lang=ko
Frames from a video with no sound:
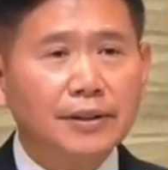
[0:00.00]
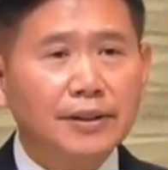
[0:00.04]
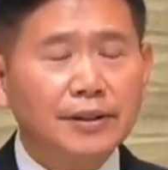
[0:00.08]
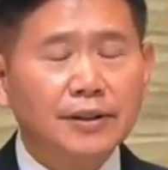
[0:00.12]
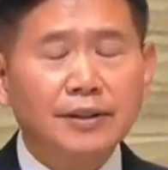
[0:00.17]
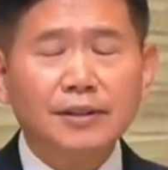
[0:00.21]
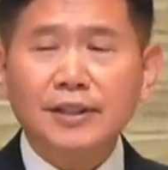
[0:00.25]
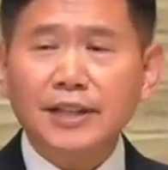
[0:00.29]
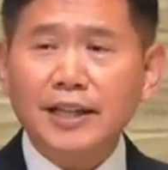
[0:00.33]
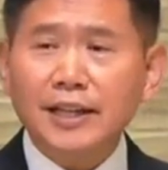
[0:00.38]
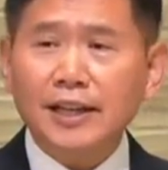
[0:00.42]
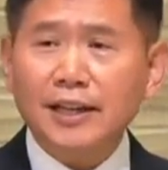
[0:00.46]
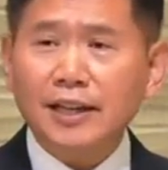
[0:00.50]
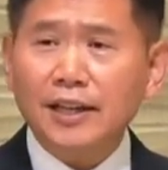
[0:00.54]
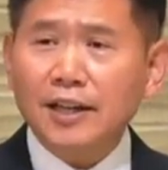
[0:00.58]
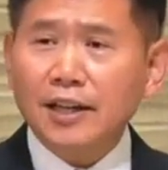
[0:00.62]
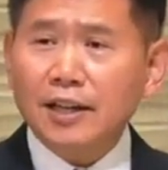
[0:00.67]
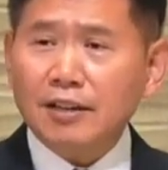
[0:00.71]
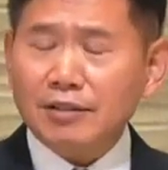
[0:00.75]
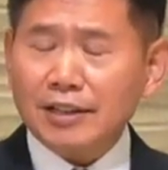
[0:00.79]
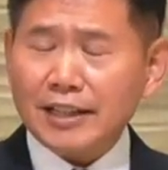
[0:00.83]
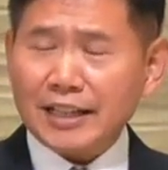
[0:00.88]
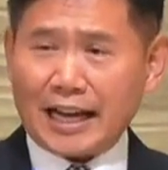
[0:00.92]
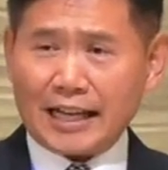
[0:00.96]
그러니
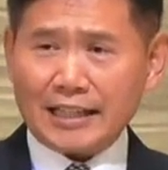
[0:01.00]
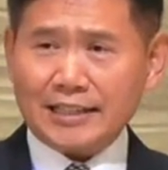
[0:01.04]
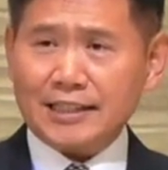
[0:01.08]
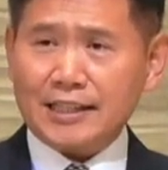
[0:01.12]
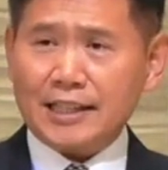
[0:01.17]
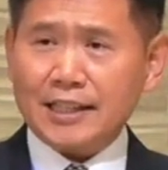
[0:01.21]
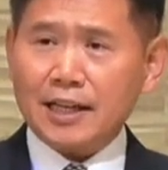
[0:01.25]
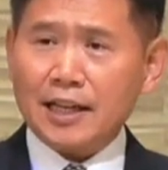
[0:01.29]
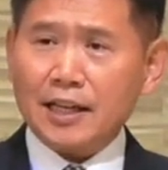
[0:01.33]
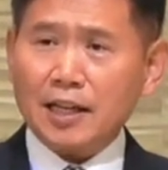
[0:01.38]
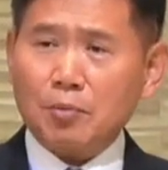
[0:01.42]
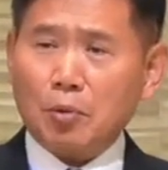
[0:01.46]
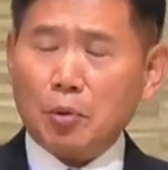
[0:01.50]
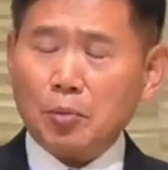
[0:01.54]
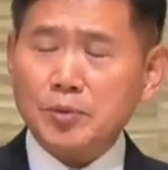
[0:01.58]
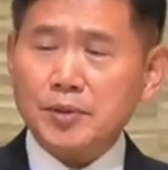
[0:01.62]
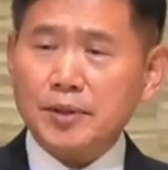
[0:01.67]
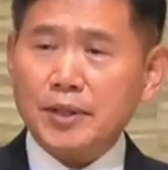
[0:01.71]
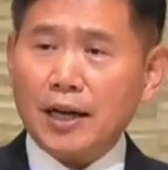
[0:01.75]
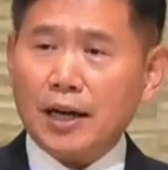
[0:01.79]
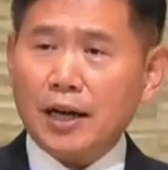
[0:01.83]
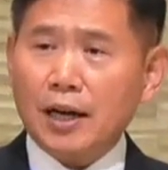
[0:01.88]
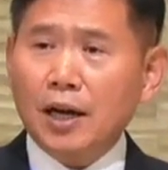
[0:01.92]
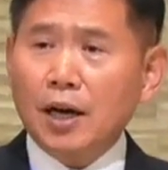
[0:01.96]
우리 다시 생각해
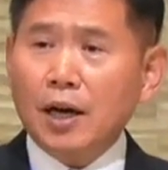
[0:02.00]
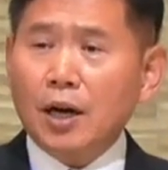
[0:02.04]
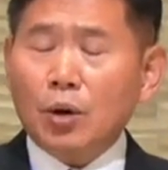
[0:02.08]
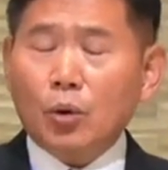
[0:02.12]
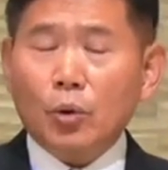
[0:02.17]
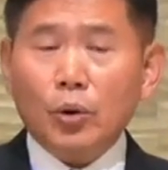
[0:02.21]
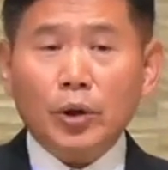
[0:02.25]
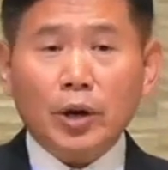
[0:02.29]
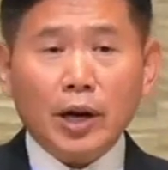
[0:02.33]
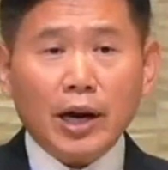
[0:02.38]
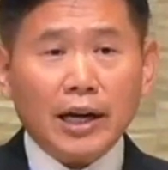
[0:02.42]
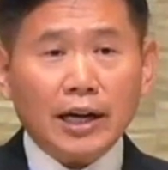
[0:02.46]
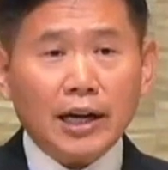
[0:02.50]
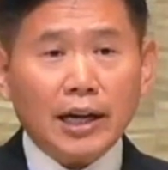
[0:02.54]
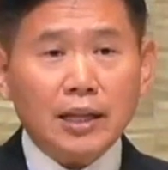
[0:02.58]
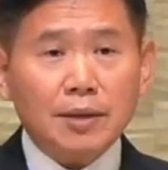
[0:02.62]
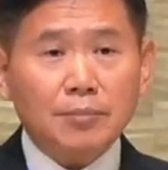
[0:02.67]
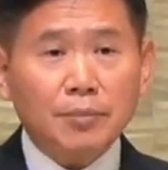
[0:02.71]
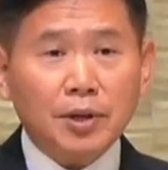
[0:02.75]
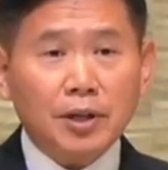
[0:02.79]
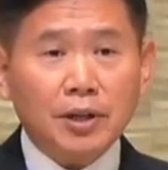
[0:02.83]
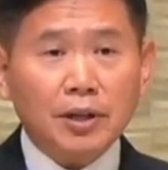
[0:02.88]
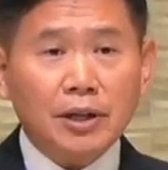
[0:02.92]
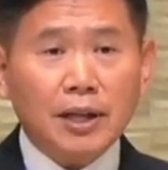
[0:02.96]
봅시다. 오히려
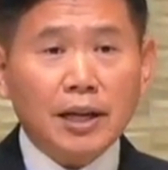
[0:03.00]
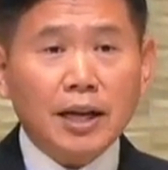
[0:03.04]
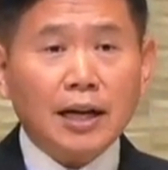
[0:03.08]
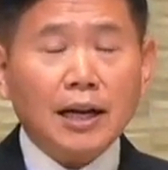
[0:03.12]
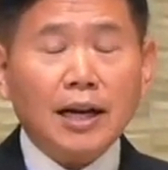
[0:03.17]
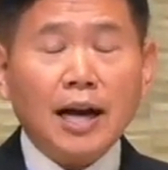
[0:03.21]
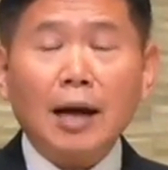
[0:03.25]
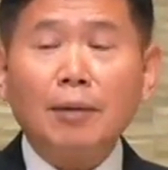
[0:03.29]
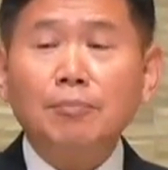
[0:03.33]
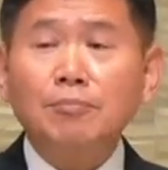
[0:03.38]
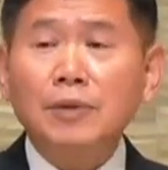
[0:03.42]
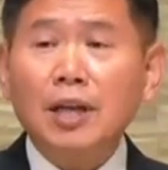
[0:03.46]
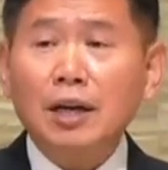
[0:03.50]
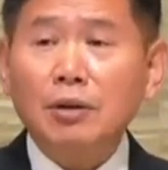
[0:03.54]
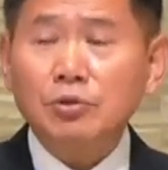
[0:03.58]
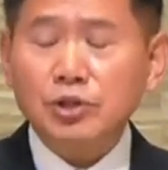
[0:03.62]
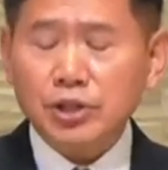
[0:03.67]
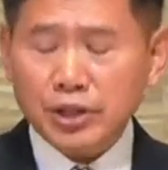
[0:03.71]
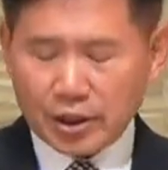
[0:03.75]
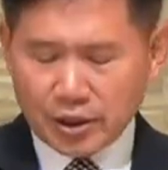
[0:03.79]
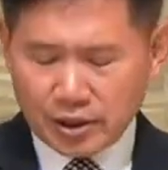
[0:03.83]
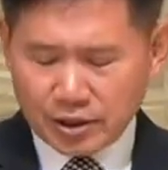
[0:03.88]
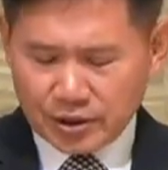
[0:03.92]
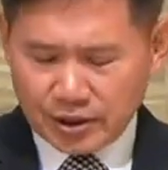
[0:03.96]
하나님을 캄다운
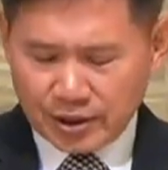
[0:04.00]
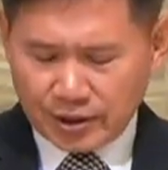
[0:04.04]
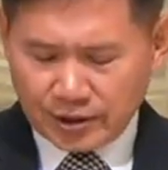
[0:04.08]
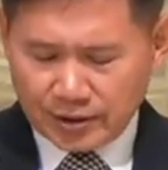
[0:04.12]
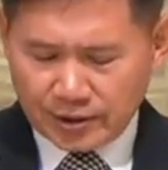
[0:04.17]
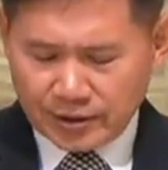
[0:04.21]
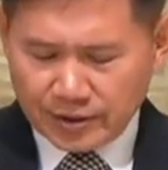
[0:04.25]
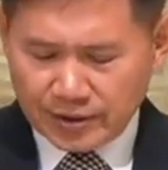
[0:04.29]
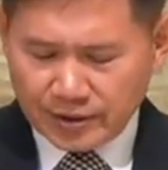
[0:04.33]
시켰어요.